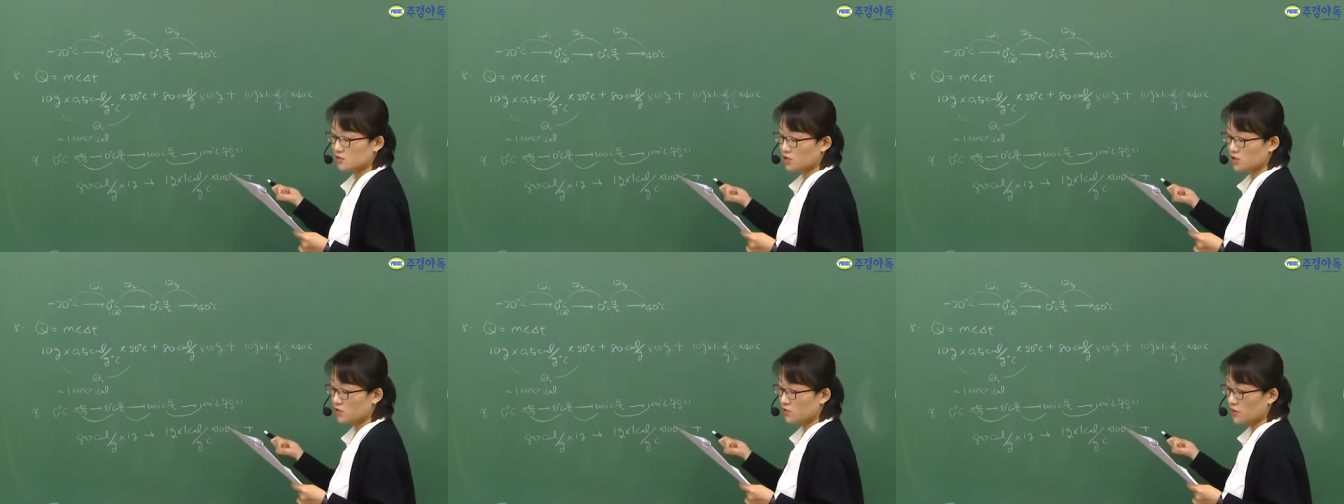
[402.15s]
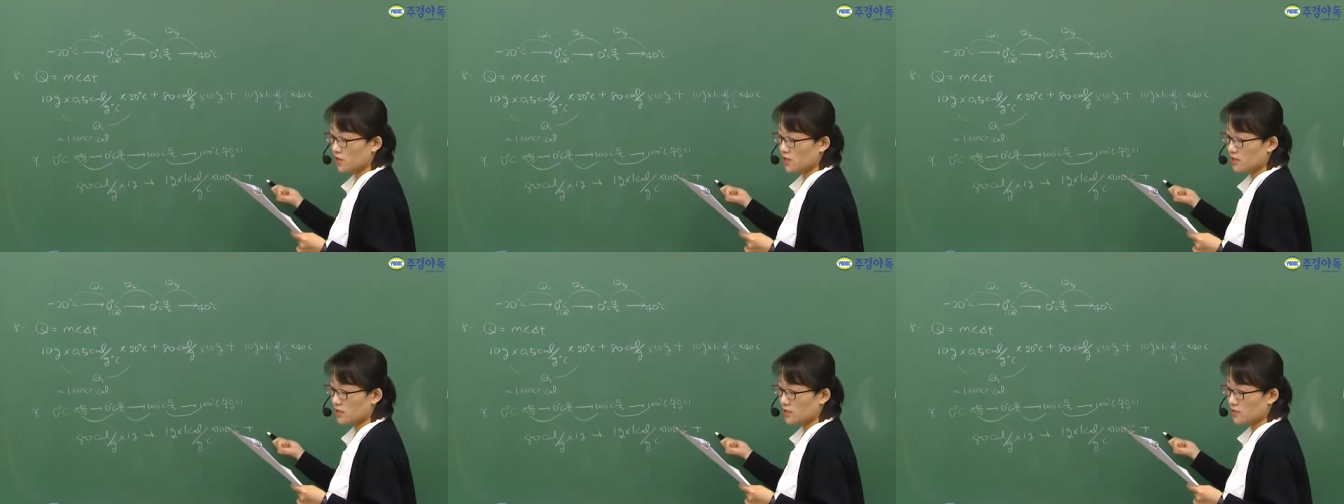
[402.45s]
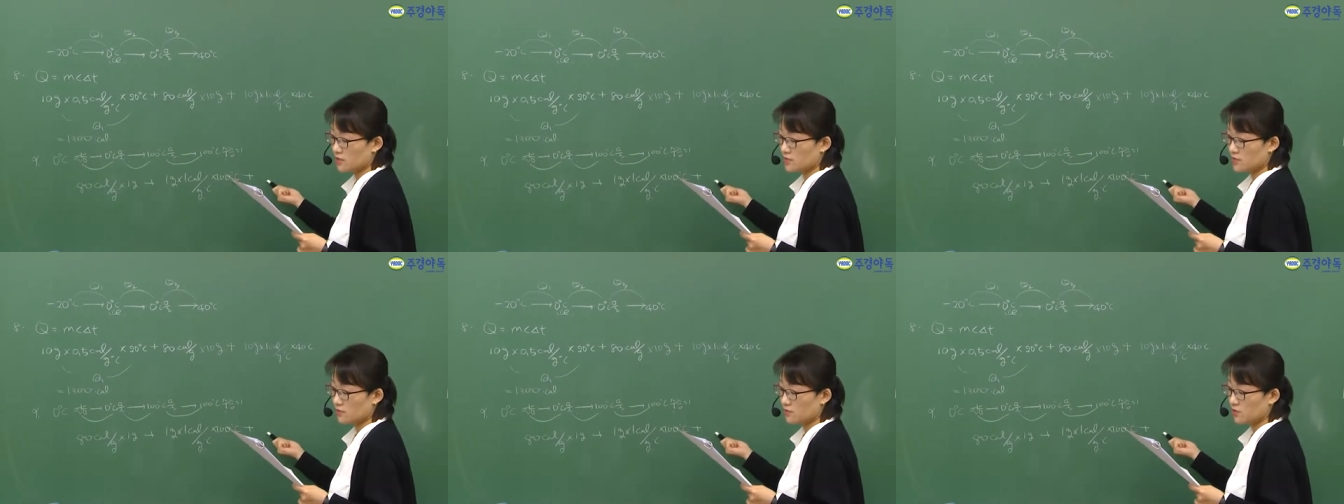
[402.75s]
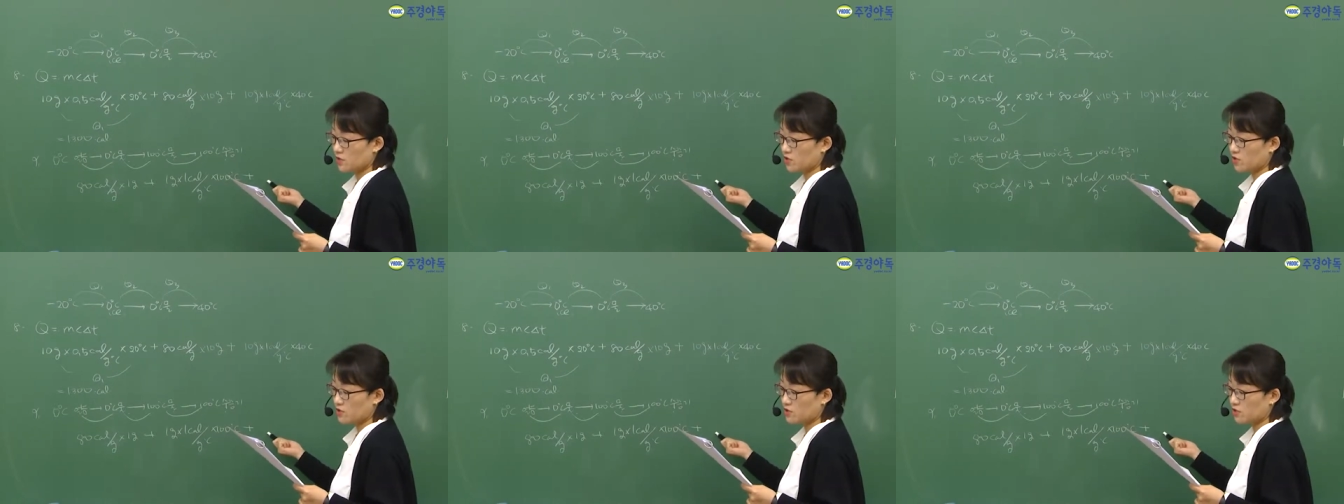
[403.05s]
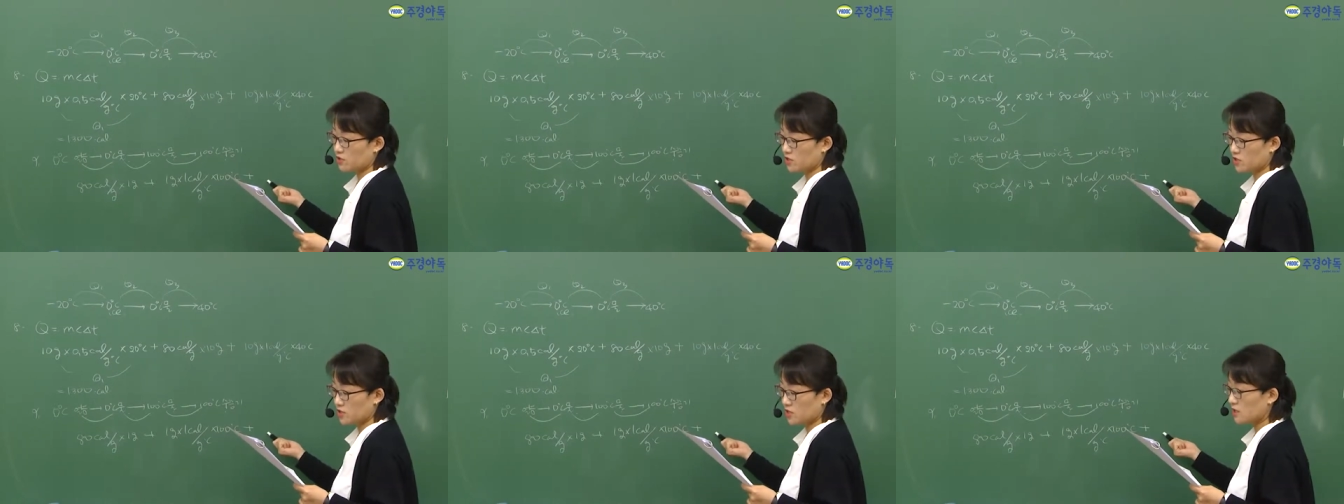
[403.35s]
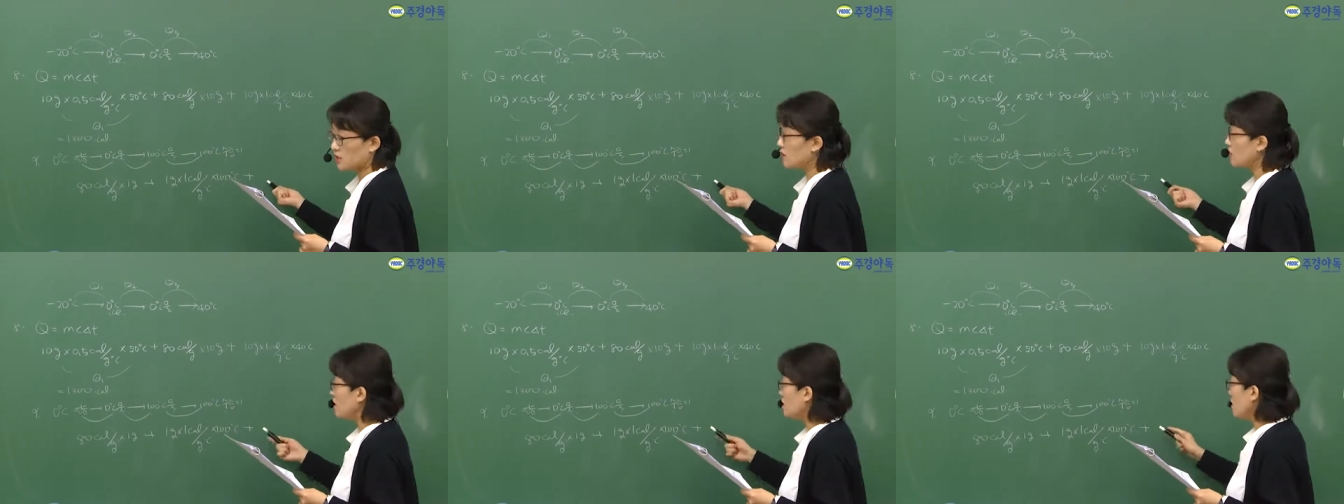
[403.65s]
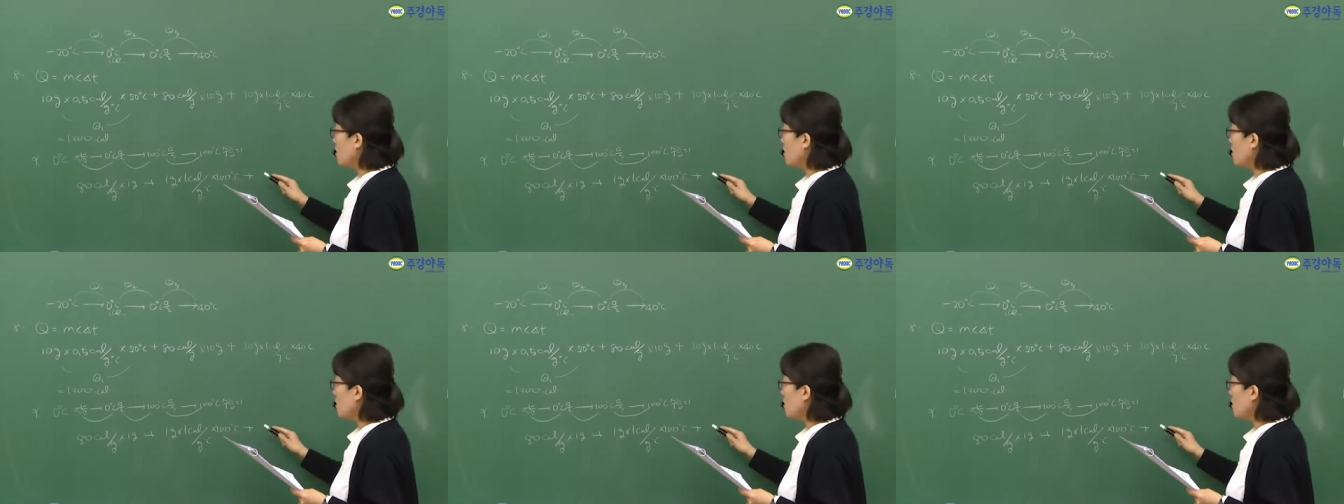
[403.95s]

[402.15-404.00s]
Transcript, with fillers: 기화 잡열. 그러니까